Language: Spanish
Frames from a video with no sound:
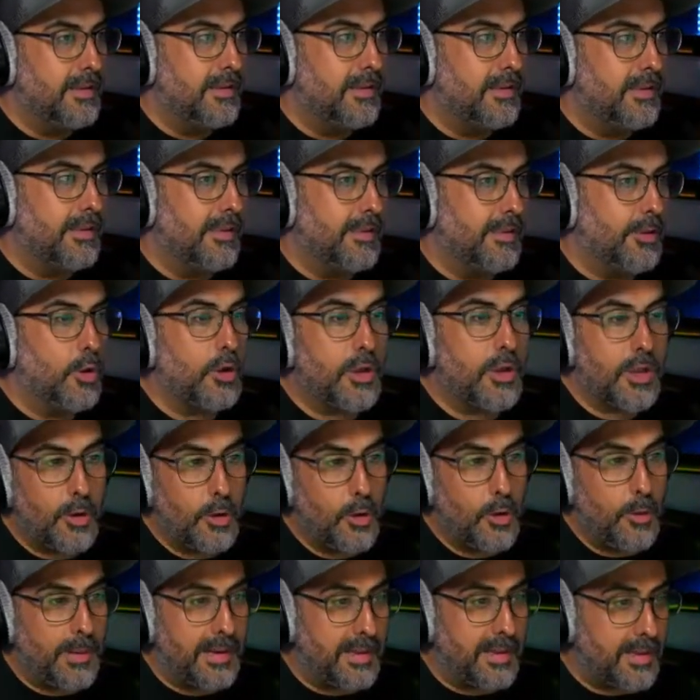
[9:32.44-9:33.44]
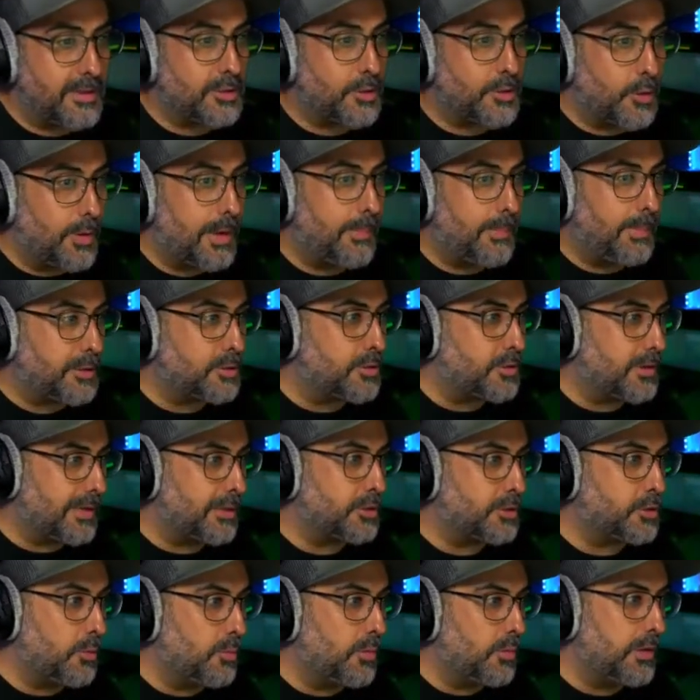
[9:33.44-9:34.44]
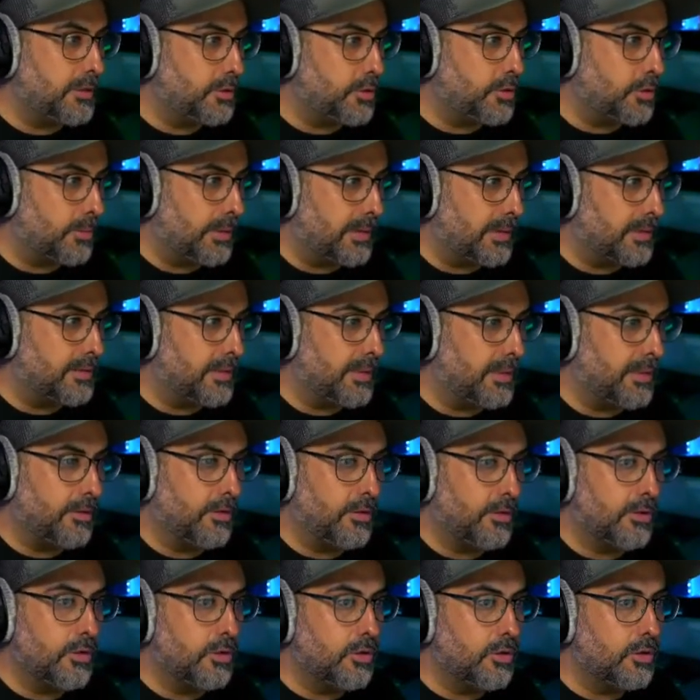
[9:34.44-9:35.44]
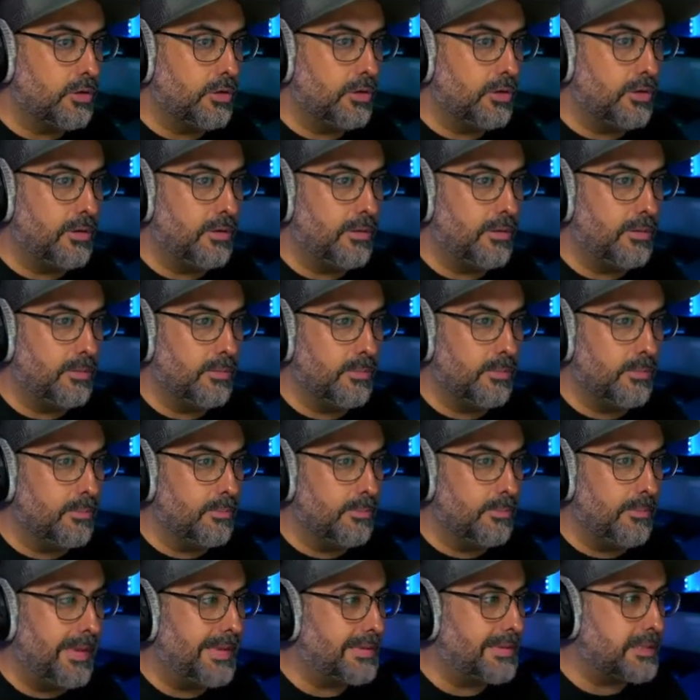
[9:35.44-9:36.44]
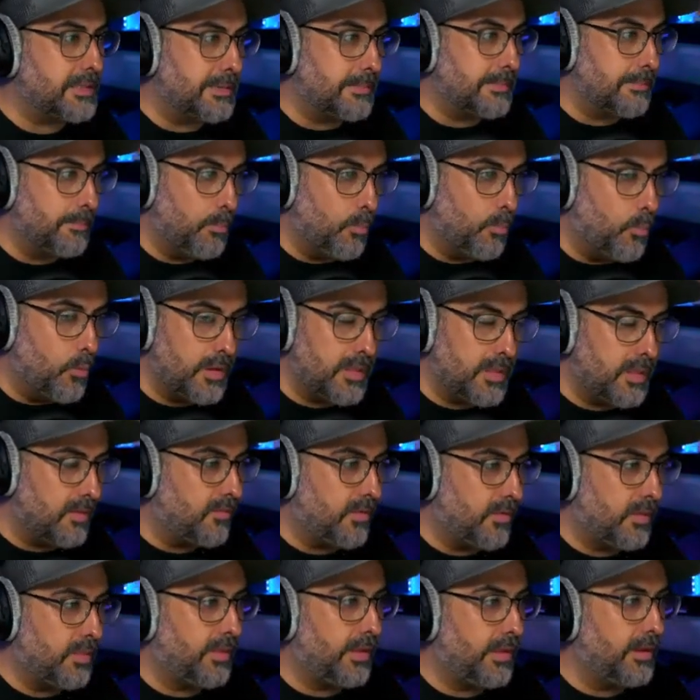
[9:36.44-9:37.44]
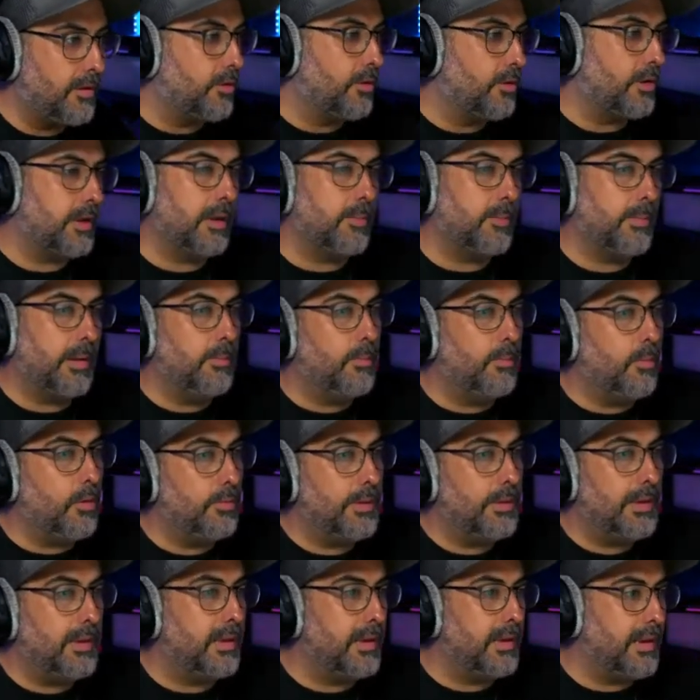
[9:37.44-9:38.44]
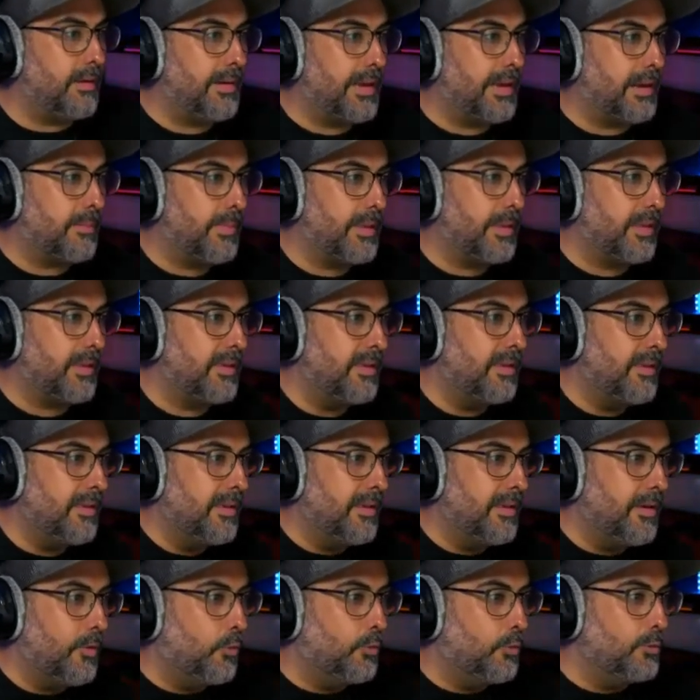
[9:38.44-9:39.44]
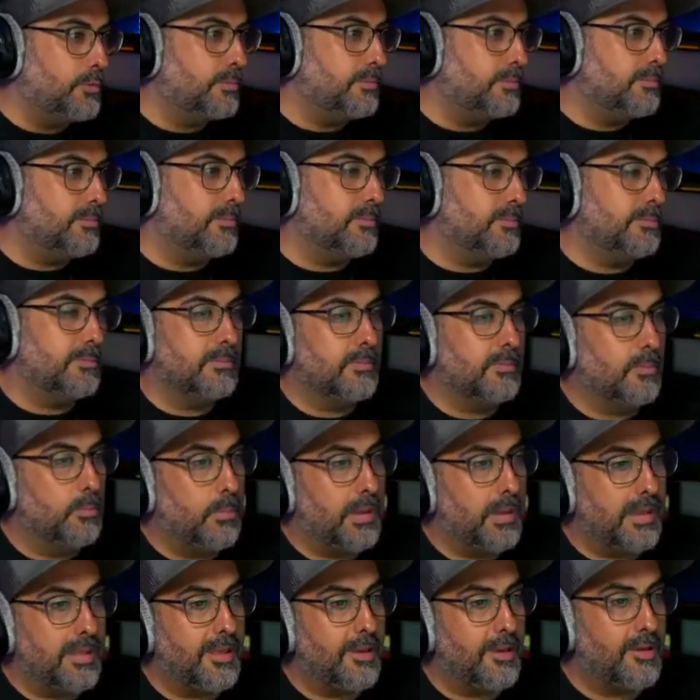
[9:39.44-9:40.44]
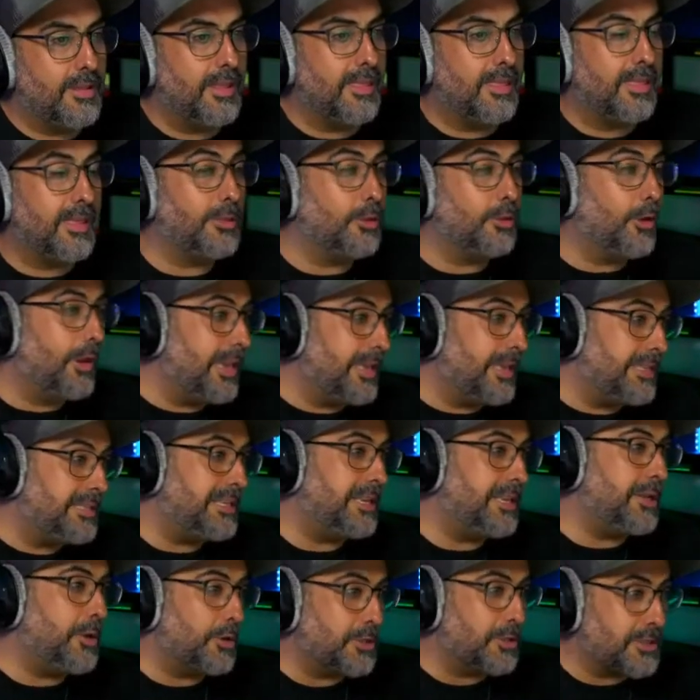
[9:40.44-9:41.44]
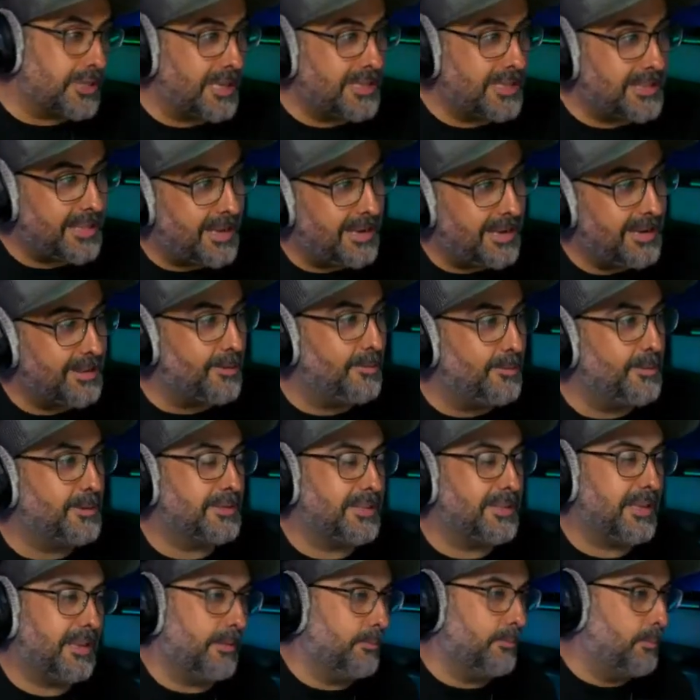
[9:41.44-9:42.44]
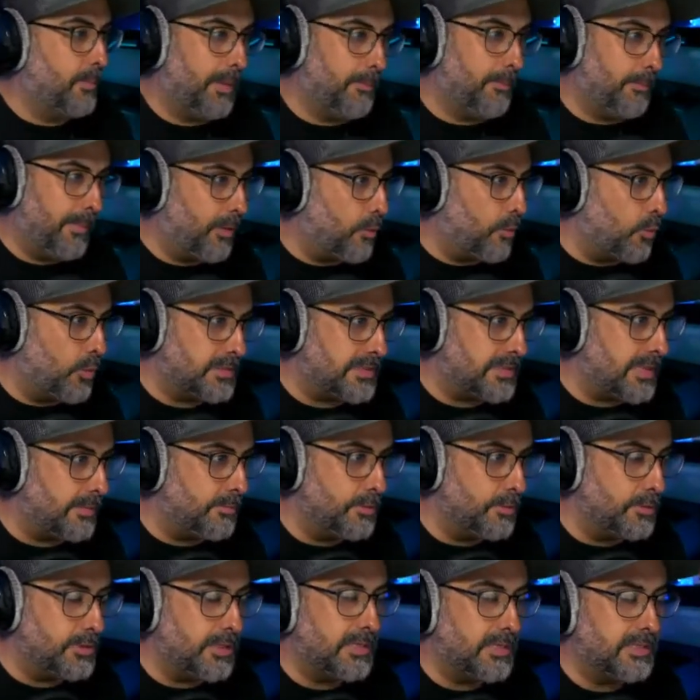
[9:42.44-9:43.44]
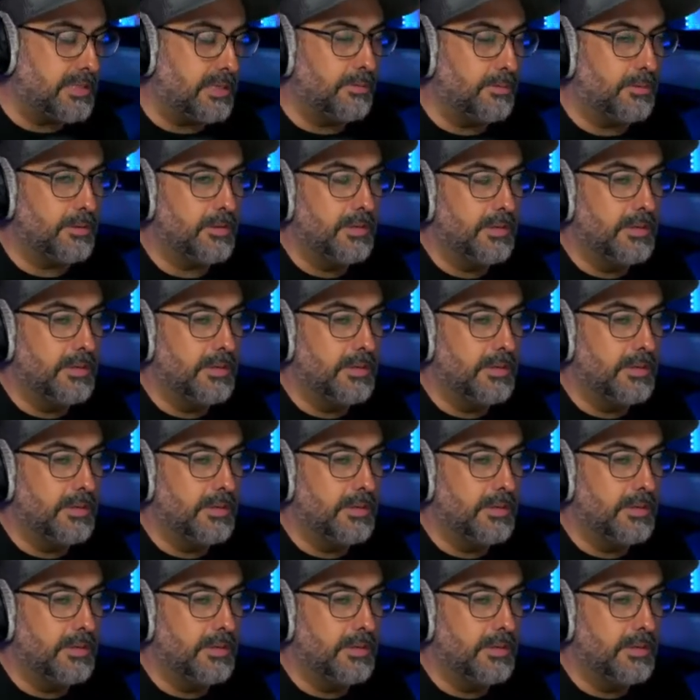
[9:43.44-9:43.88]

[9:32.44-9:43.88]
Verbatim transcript: Y yo, aunque no lo parezca, soy una persona que soy muy introvertido. Yo mm, me es muy difícil cogerme el móvil y grabarme un vídeo diciendo, hey chicos, ¿qué tal? ¿Cómo estáis? Me, cuesta muchísimo.